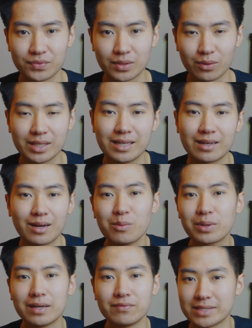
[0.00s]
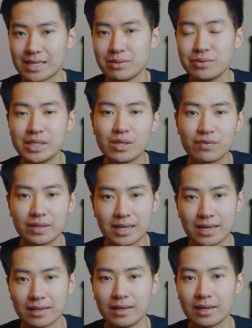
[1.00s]
có thể là không cần phải giao lưu nhiều với
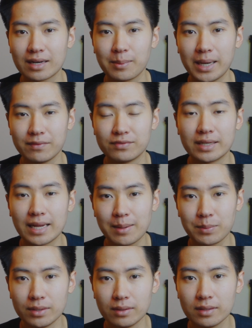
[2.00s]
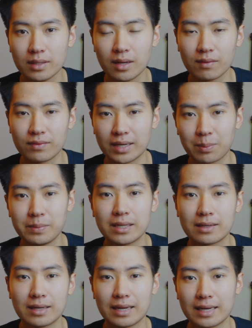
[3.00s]
cả các bạn Việt Nam nữa. Và đặc
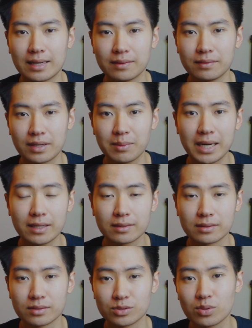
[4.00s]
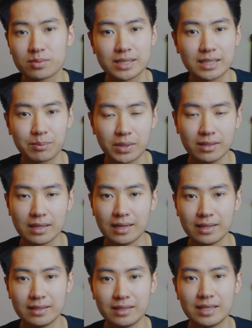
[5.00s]
biệt là các bạn du học sinh năm nhất
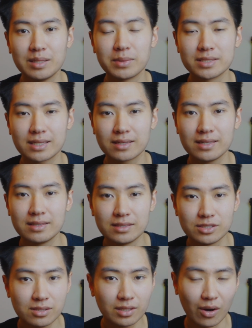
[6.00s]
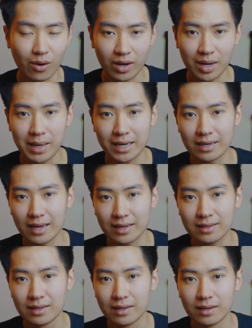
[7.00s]
thì khi mới sang đây thì trước đó các bạn
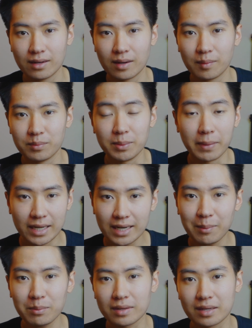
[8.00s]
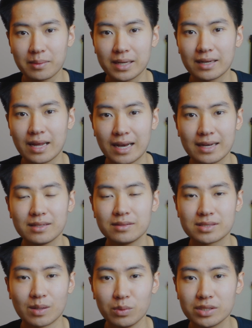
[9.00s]
đã mười mấy năm là các bạn đã
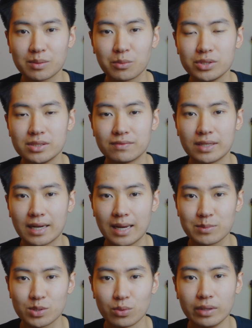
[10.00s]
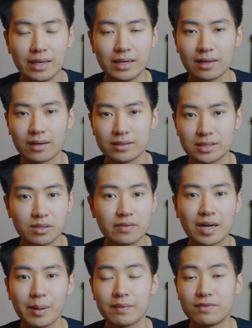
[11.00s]
sống ở trong môi trường Việt Nam rồi, chơi
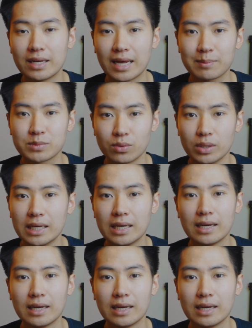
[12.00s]
với các bạn Việt Nam rồi,